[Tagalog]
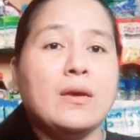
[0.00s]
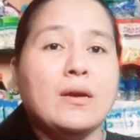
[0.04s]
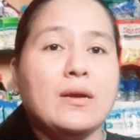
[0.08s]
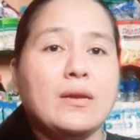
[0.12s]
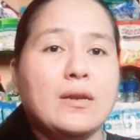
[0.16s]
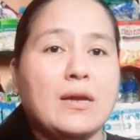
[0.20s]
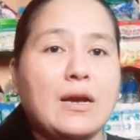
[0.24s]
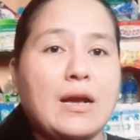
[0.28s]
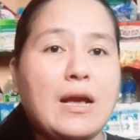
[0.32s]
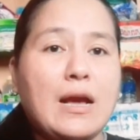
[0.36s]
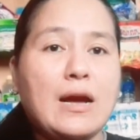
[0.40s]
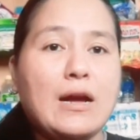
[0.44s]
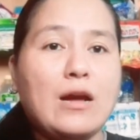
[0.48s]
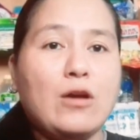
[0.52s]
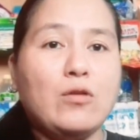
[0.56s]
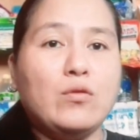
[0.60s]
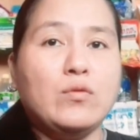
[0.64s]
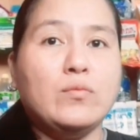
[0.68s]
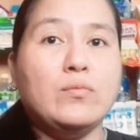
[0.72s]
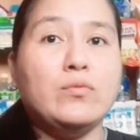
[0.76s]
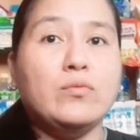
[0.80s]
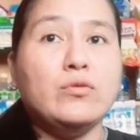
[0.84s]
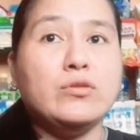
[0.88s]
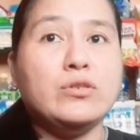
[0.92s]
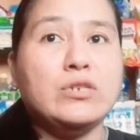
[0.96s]

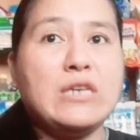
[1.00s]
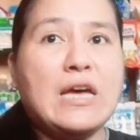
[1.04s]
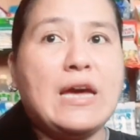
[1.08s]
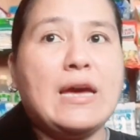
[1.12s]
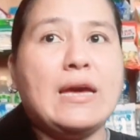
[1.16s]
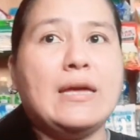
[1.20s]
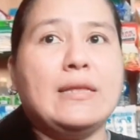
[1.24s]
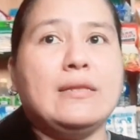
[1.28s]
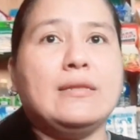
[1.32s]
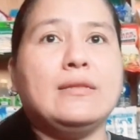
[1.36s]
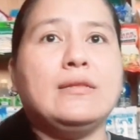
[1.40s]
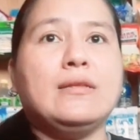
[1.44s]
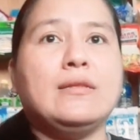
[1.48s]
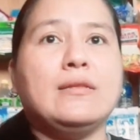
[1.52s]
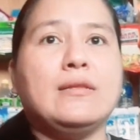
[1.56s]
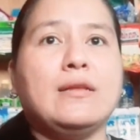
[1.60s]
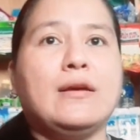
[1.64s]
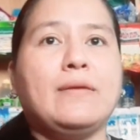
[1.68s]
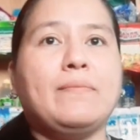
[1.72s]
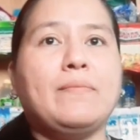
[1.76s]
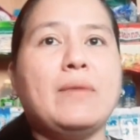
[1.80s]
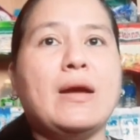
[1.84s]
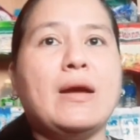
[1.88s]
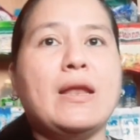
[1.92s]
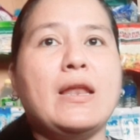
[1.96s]
nagkakaubusan
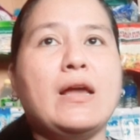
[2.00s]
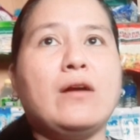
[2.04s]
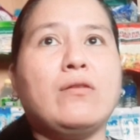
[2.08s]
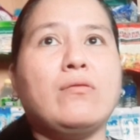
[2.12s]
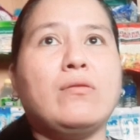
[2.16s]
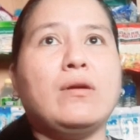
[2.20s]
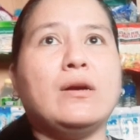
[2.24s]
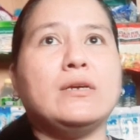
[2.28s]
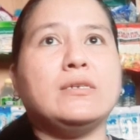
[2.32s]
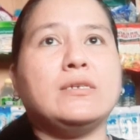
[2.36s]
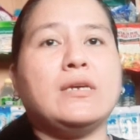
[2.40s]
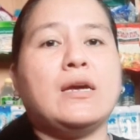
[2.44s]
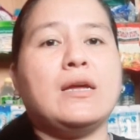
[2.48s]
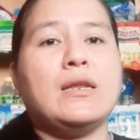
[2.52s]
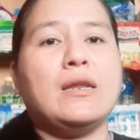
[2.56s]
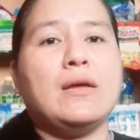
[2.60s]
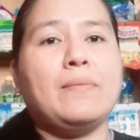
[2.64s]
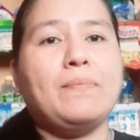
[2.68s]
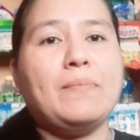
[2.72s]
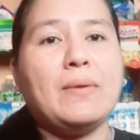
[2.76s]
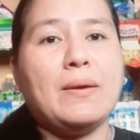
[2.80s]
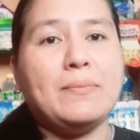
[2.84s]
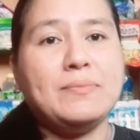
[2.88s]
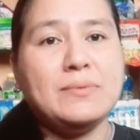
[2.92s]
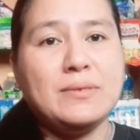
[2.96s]
ang bala ko nga
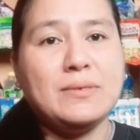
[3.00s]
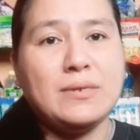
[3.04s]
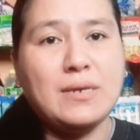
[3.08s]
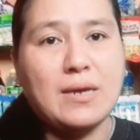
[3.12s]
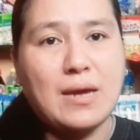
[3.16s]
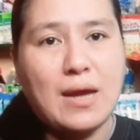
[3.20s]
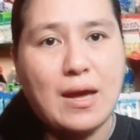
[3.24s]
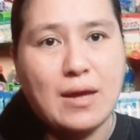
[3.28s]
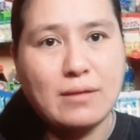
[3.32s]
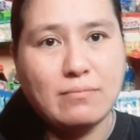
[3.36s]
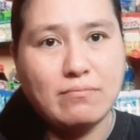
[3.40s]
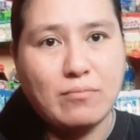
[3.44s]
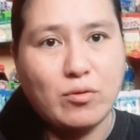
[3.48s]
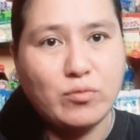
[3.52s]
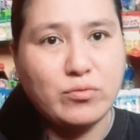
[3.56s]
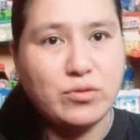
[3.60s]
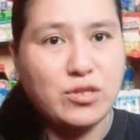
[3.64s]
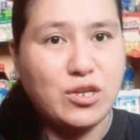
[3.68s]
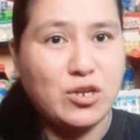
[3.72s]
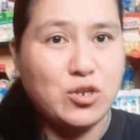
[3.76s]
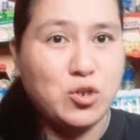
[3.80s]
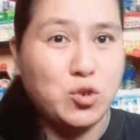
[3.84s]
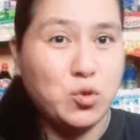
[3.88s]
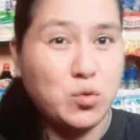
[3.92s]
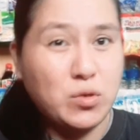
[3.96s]
sana Pepsi at
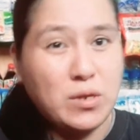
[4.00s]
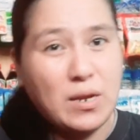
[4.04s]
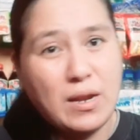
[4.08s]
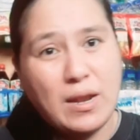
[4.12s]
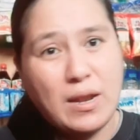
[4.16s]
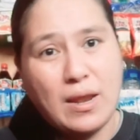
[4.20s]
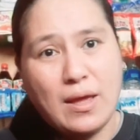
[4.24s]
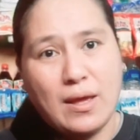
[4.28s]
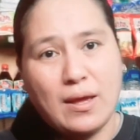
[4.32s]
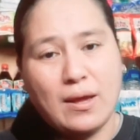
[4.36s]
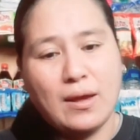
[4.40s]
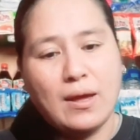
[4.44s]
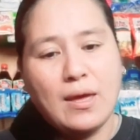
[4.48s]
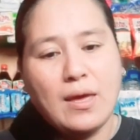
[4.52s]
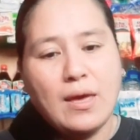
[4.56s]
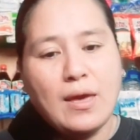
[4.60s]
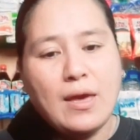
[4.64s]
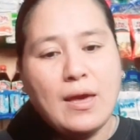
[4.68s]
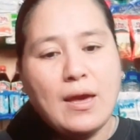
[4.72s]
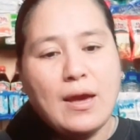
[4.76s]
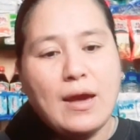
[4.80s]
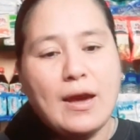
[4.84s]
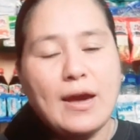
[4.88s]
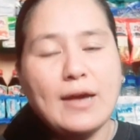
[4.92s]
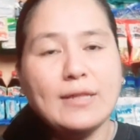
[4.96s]
Mountain Dew na lang.
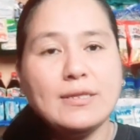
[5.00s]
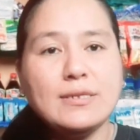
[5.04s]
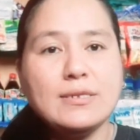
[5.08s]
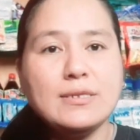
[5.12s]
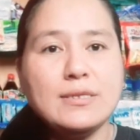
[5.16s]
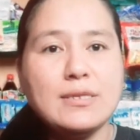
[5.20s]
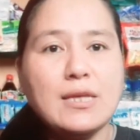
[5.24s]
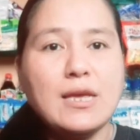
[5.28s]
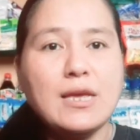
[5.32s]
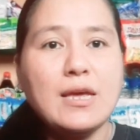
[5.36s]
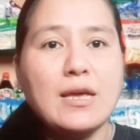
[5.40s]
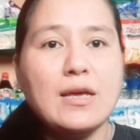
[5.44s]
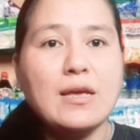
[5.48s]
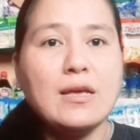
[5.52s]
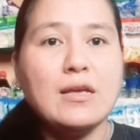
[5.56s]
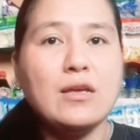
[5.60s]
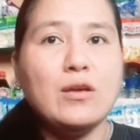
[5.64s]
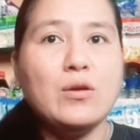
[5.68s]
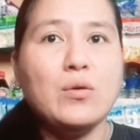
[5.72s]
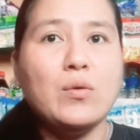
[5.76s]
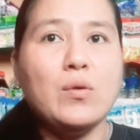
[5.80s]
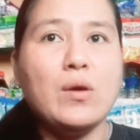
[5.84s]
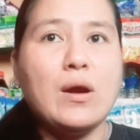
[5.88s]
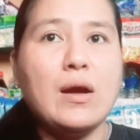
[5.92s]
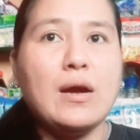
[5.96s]
At Sting
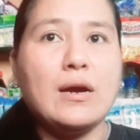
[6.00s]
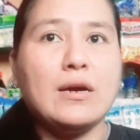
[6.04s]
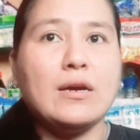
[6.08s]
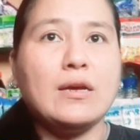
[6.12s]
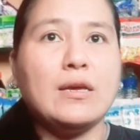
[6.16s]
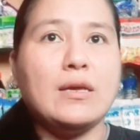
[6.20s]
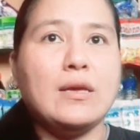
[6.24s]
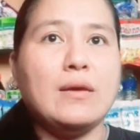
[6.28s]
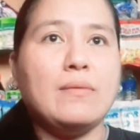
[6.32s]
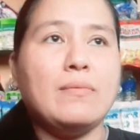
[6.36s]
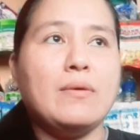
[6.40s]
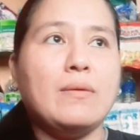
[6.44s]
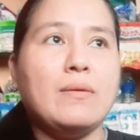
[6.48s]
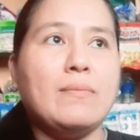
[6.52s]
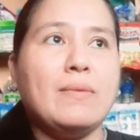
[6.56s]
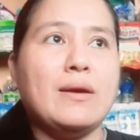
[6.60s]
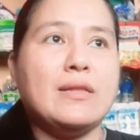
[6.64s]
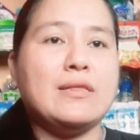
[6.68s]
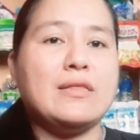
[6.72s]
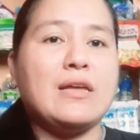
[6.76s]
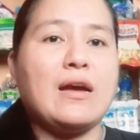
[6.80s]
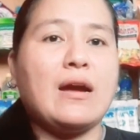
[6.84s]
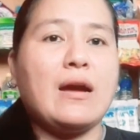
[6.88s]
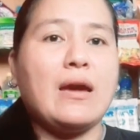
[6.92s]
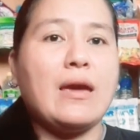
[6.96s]
yung aking
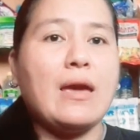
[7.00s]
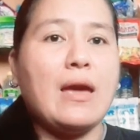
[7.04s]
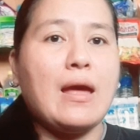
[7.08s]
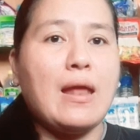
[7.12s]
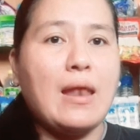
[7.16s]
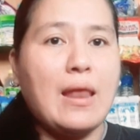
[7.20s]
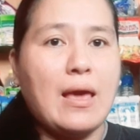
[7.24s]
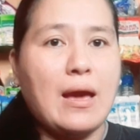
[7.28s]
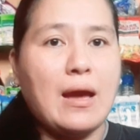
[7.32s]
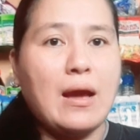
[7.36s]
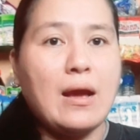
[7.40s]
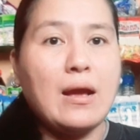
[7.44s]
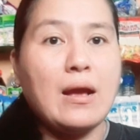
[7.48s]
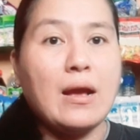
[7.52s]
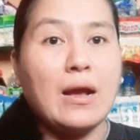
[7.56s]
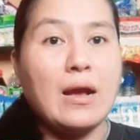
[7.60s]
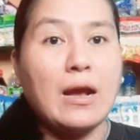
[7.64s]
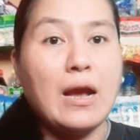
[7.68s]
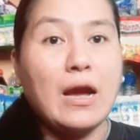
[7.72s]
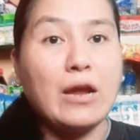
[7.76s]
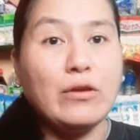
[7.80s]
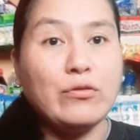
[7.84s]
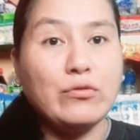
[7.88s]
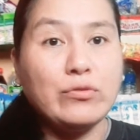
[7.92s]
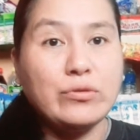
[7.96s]
ibebenta. Kaya lang,
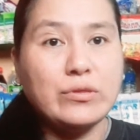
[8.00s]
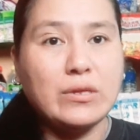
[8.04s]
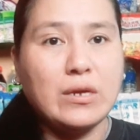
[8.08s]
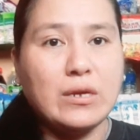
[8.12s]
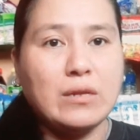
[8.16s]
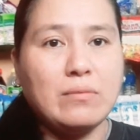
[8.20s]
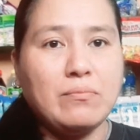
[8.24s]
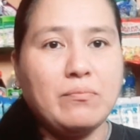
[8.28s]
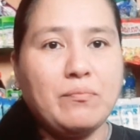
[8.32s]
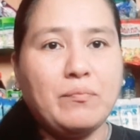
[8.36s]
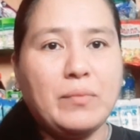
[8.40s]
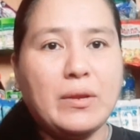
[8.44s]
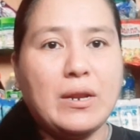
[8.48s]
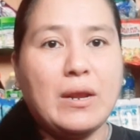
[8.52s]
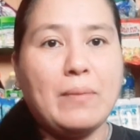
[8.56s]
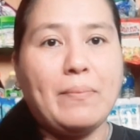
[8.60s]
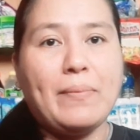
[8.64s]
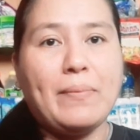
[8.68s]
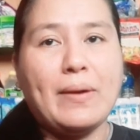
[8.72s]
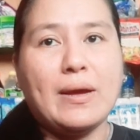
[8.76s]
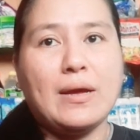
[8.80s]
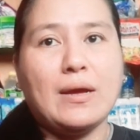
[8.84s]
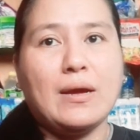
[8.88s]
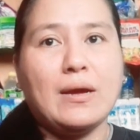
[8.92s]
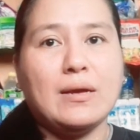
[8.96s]
ganun din.
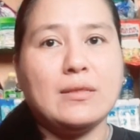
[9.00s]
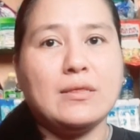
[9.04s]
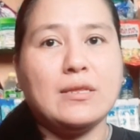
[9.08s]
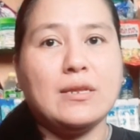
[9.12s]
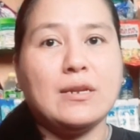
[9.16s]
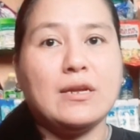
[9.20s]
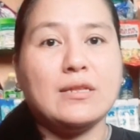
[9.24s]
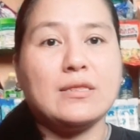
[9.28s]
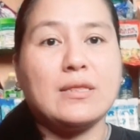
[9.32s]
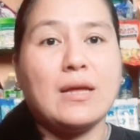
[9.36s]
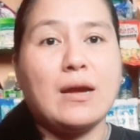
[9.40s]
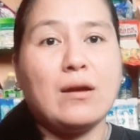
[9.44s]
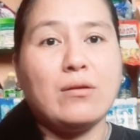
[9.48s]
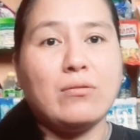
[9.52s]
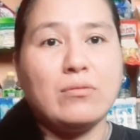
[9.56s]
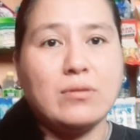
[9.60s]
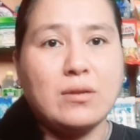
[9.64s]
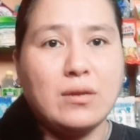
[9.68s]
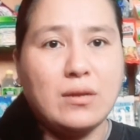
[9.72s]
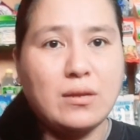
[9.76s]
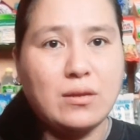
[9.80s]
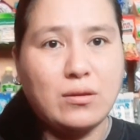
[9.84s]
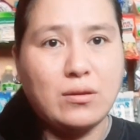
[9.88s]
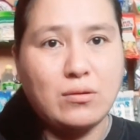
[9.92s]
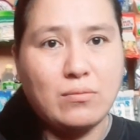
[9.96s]
Pinapa, uh, tinatago
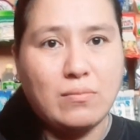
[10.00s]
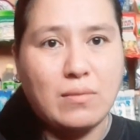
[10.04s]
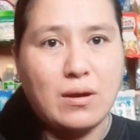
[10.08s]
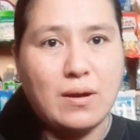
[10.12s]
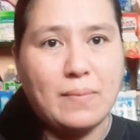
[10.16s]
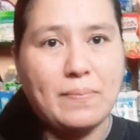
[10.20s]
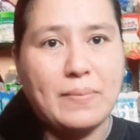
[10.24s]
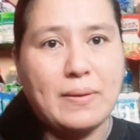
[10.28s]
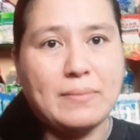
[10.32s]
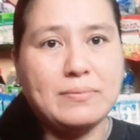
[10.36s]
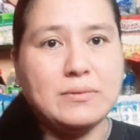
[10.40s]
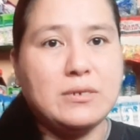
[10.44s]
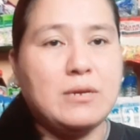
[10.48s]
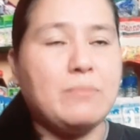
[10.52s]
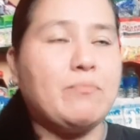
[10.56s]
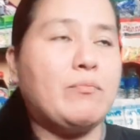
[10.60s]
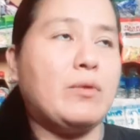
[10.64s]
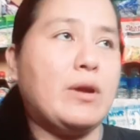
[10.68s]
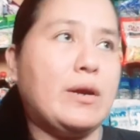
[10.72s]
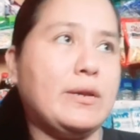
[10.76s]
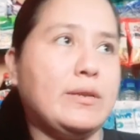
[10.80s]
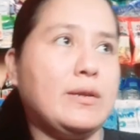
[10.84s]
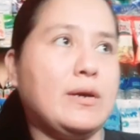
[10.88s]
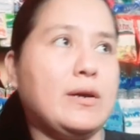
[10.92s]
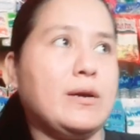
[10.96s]
din yung mga Pepsi
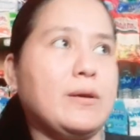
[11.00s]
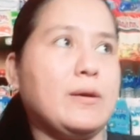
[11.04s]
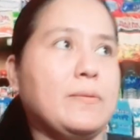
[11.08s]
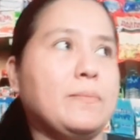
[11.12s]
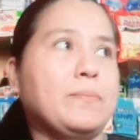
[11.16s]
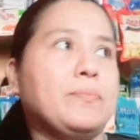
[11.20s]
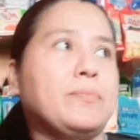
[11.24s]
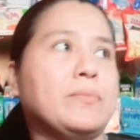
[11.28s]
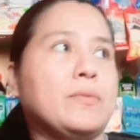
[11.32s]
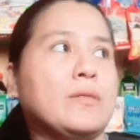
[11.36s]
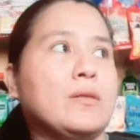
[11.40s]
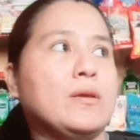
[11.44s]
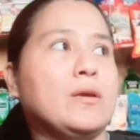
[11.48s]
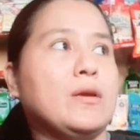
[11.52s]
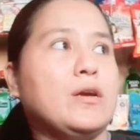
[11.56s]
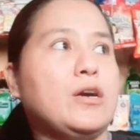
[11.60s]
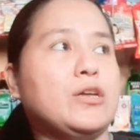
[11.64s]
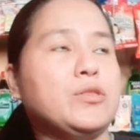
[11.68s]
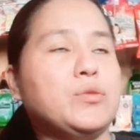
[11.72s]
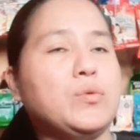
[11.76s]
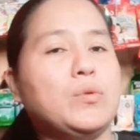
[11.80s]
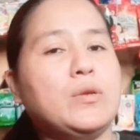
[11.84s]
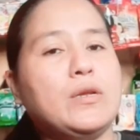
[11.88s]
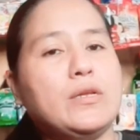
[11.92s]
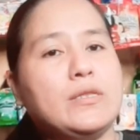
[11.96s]
product.
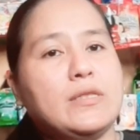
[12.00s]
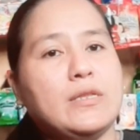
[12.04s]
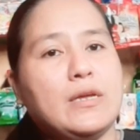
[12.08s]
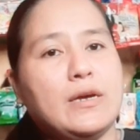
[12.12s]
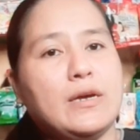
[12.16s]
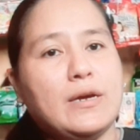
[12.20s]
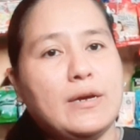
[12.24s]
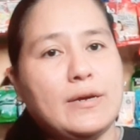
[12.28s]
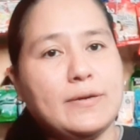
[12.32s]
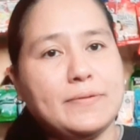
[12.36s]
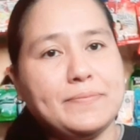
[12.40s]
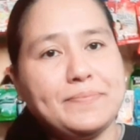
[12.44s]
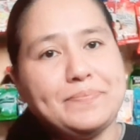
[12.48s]
Katulad ng